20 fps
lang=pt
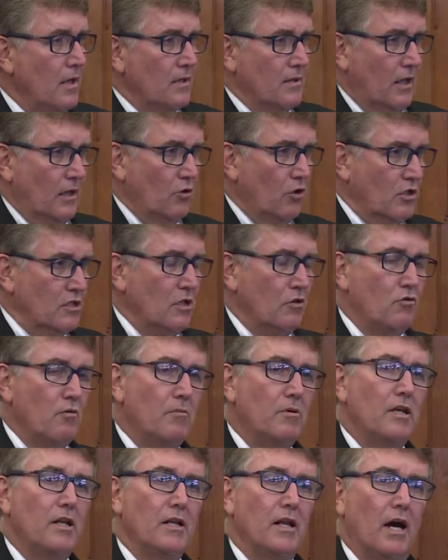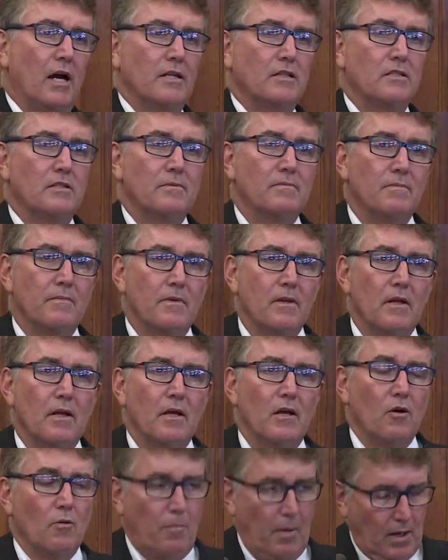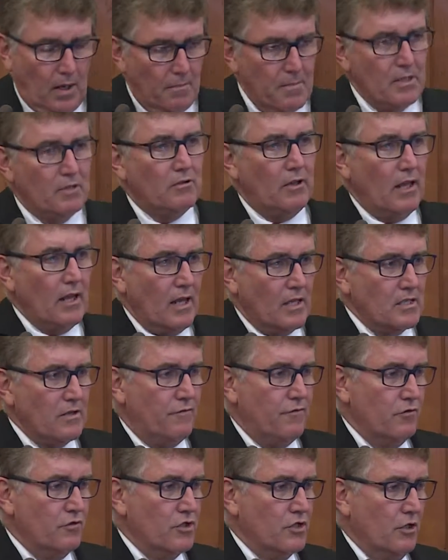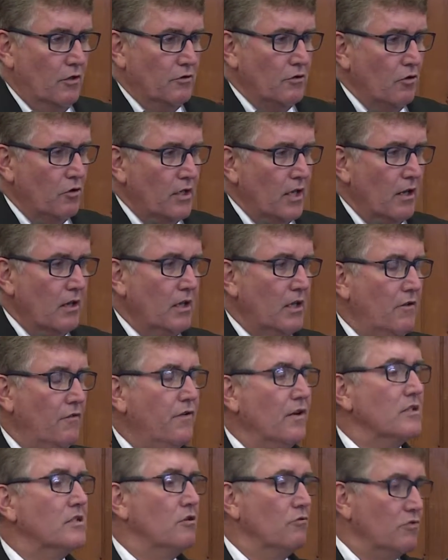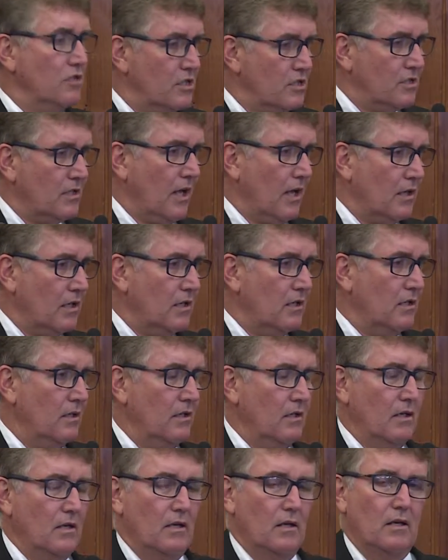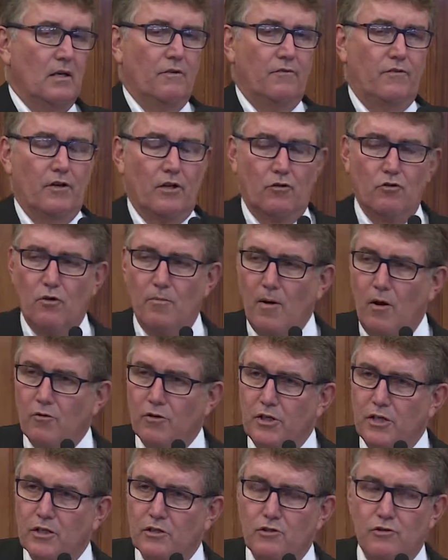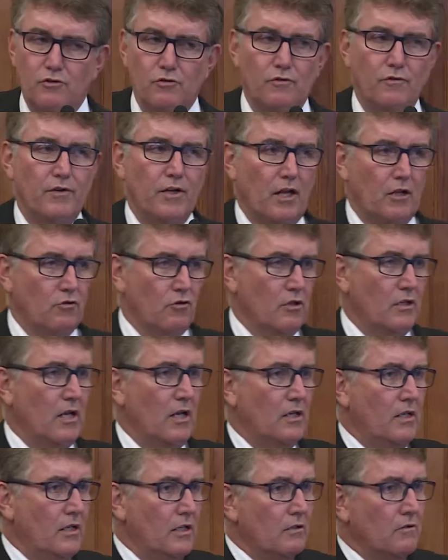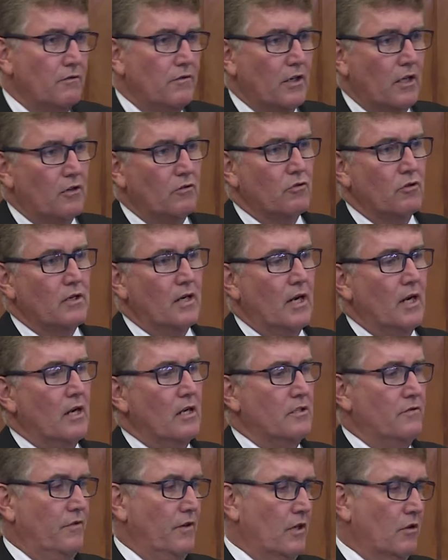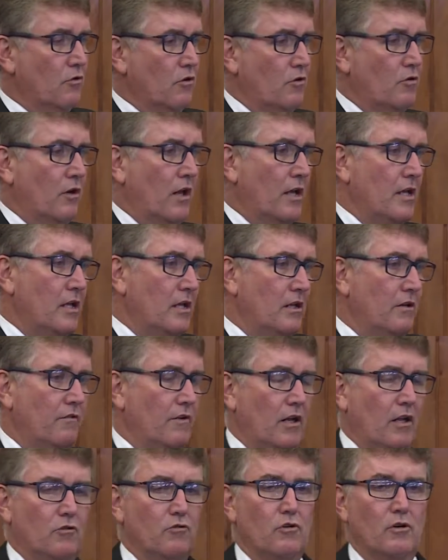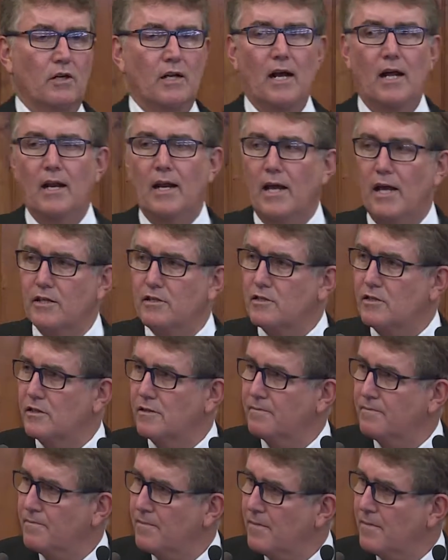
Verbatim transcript: da nossa comunidade. O parlamento tem essa função e eu quero aqui fazer um destaque. Vereador Maurício, vereador Danilo, vereador Nardi, vereador Coraine, vereador Galete,